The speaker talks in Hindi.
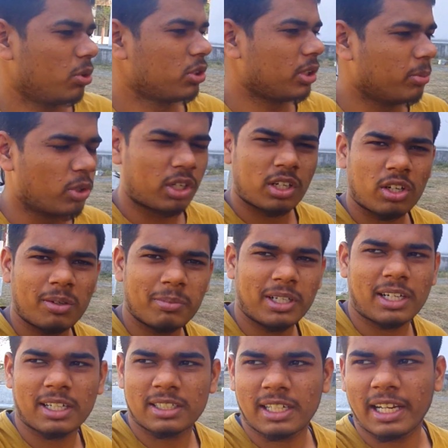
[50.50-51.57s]
और उसी मोटर को
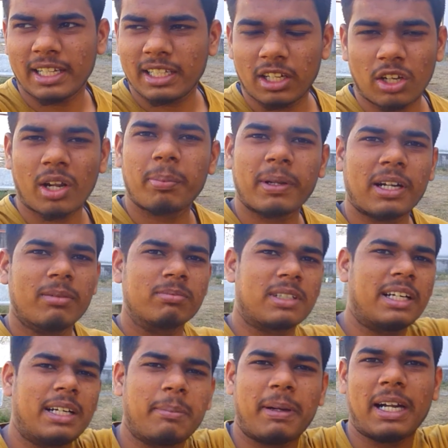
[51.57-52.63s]
हमने ट्राई किया और फिर
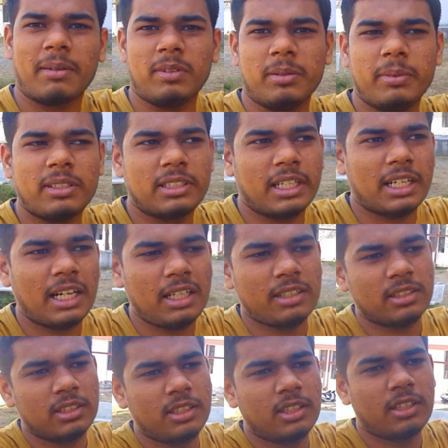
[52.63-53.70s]
हम गए डिपार्टमेंट में
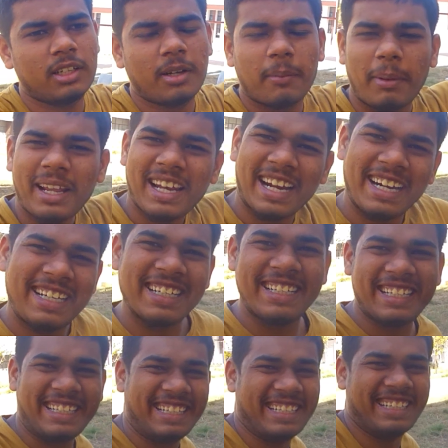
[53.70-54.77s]
देखा भाई
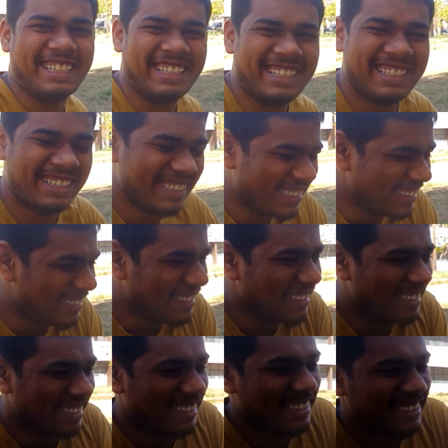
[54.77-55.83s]
लाइट नहीं है
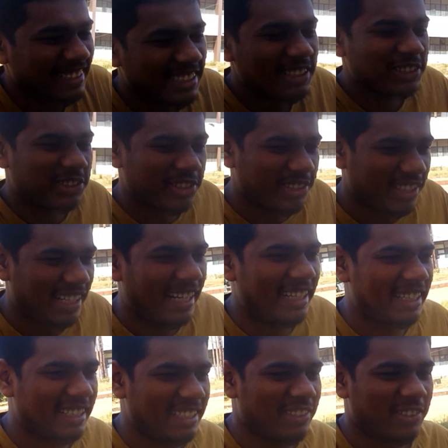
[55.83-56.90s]
तो
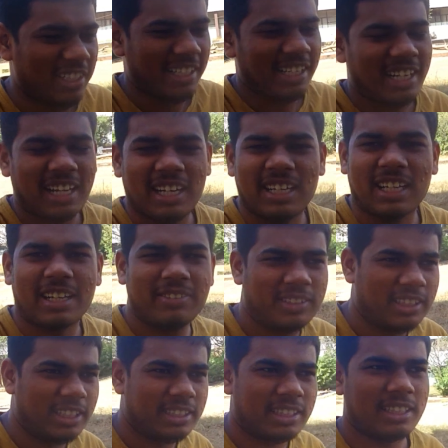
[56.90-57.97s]
लाइट नहीं होने के कारण
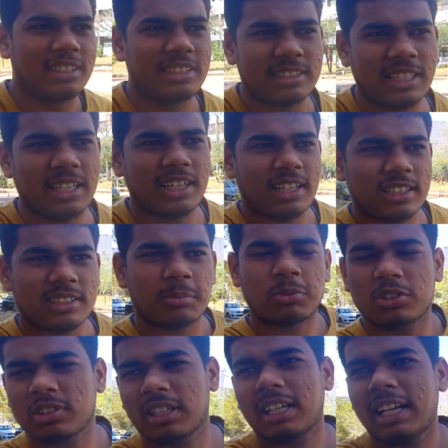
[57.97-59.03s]
काफ़ी देर तक इंतज़ार करा
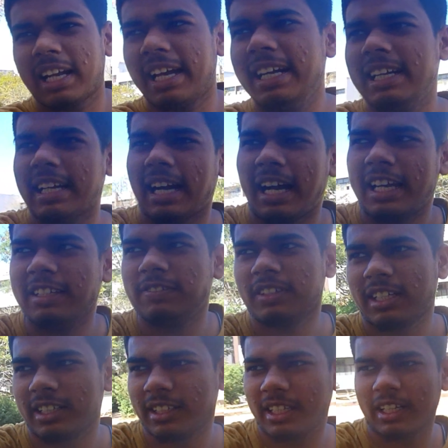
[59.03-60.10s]
सब कुछ करा लाइट
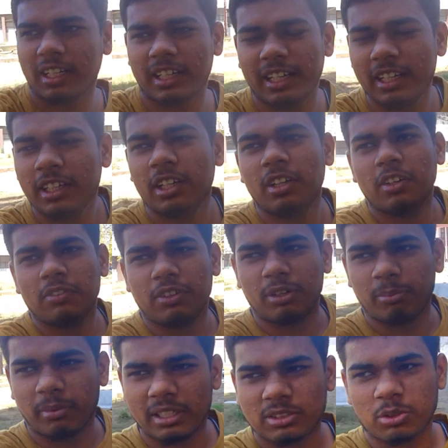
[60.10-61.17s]
आई फिर अंदर गए
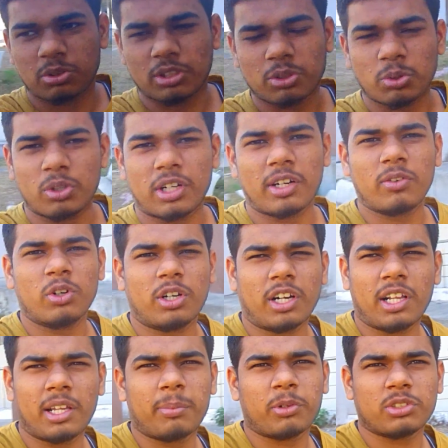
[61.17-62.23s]
फिर मस्त उसकी सोल्डरिंग
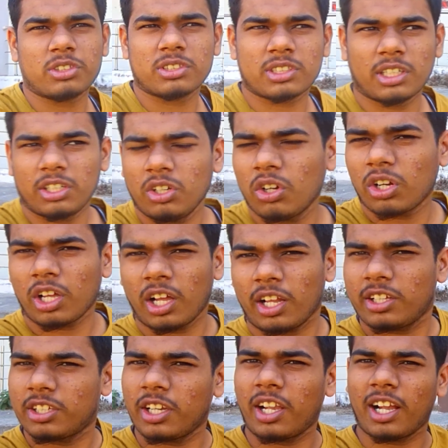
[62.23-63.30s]
वोल्डरिंग की प्रोसेस करी
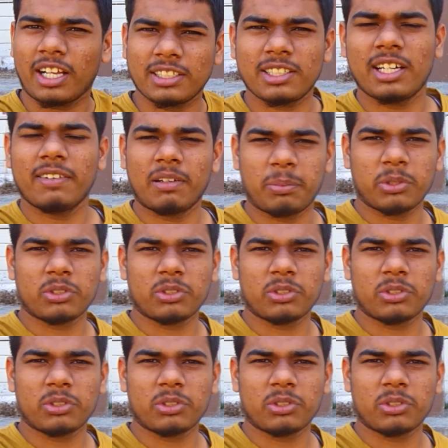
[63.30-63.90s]
और अच्छे खासे